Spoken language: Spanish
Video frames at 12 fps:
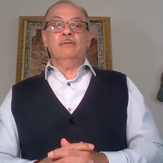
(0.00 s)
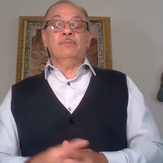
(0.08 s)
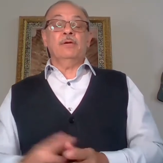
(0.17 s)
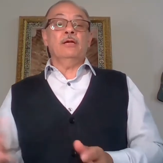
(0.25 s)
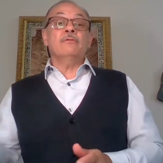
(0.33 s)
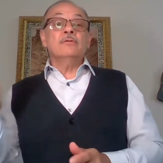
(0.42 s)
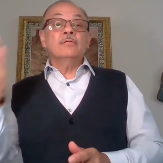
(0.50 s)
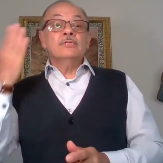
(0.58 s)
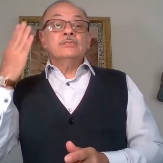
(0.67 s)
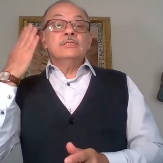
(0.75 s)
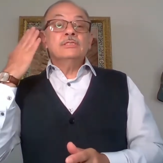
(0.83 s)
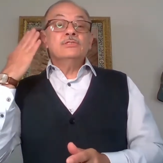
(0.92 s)
Pero
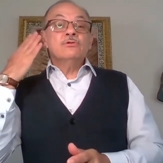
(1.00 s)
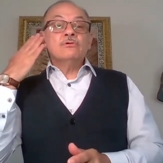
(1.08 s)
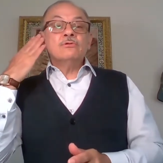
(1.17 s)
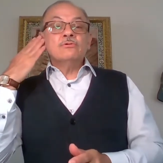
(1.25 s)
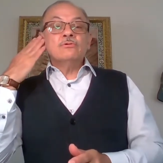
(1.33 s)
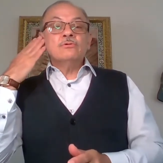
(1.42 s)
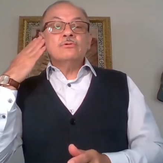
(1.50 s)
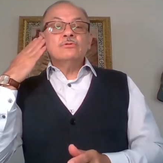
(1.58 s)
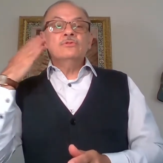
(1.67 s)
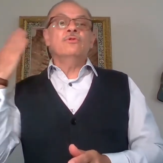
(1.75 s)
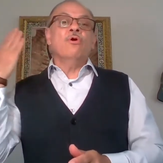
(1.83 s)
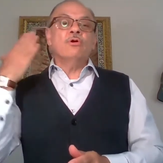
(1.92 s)
si yo
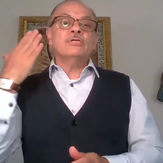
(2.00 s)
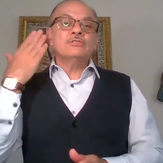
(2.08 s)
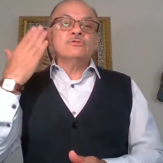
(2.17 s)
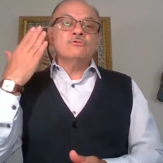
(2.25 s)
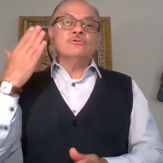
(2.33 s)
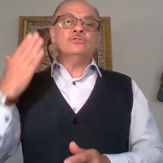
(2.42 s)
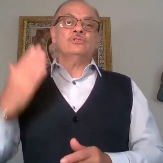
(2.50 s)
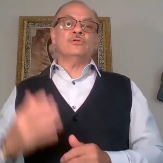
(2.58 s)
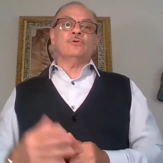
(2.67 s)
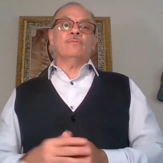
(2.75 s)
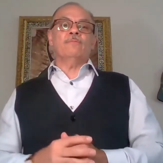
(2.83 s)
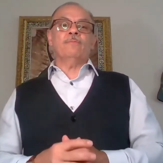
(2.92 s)
no
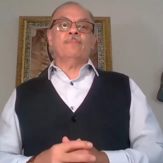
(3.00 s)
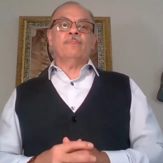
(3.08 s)
escucho,